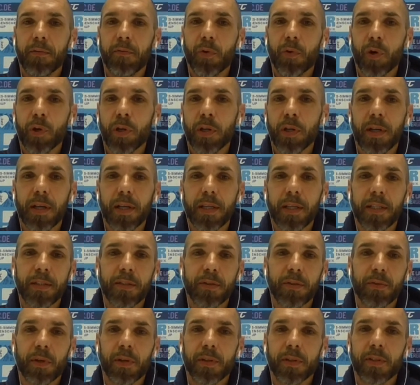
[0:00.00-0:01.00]

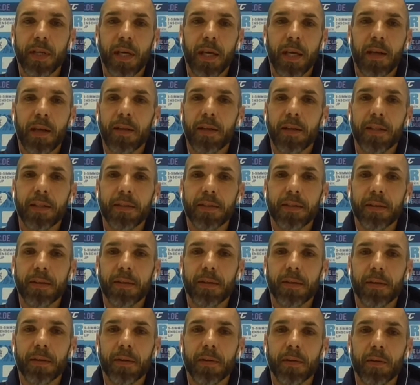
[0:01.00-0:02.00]
wöchentlich oder täglich
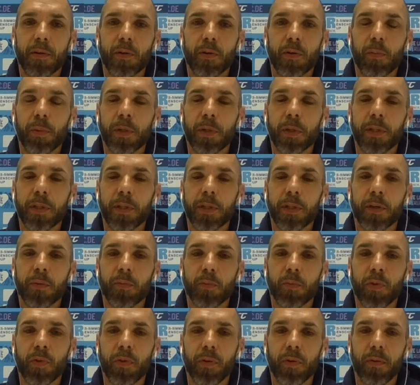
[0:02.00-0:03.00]
äh, kommentieren
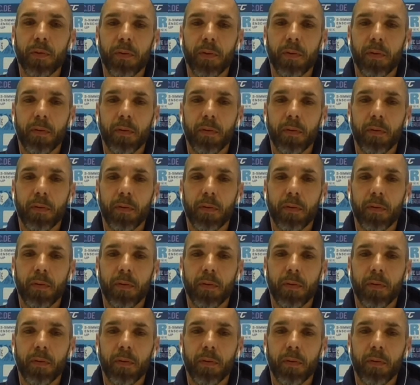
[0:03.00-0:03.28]
muss.